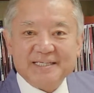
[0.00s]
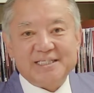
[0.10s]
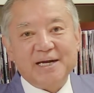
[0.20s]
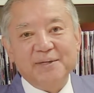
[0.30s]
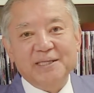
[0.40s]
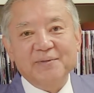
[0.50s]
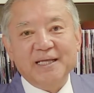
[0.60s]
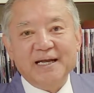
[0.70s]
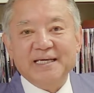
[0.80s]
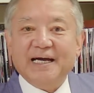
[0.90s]
調べてみ
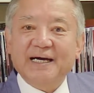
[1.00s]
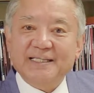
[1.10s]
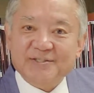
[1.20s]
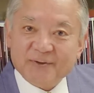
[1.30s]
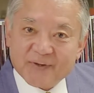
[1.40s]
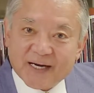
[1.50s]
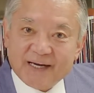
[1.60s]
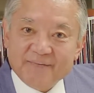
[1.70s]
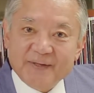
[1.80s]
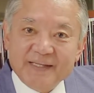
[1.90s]
たらいかがでしょう
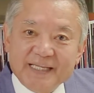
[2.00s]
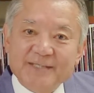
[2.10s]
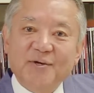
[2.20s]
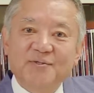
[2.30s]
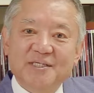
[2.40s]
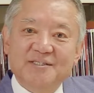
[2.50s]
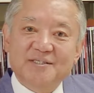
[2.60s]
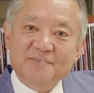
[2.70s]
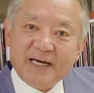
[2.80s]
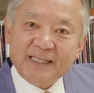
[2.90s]
か謎に
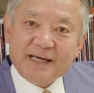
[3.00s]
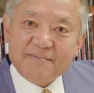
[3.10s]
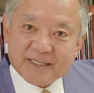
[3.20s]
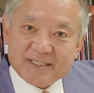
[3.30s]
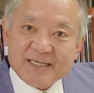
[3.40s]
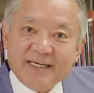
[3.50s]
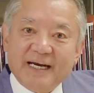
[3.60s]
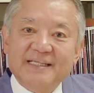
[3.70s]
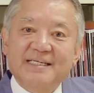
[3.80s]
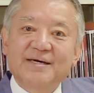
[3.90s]
包まれた町
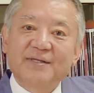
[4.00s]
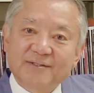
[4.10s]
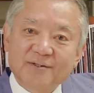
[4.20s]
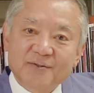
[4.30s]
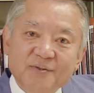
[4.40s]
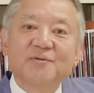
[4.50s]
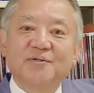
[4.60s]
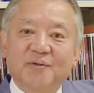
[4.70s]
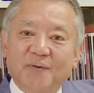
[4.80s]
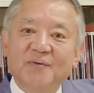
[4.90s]
金沢とい
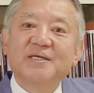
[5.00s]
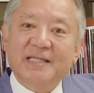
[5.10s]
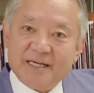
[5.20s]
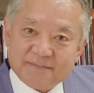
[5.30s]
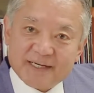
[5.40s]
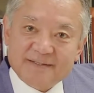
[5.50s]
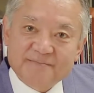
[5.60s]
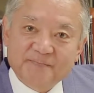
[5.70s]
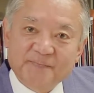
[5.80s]
うところになります、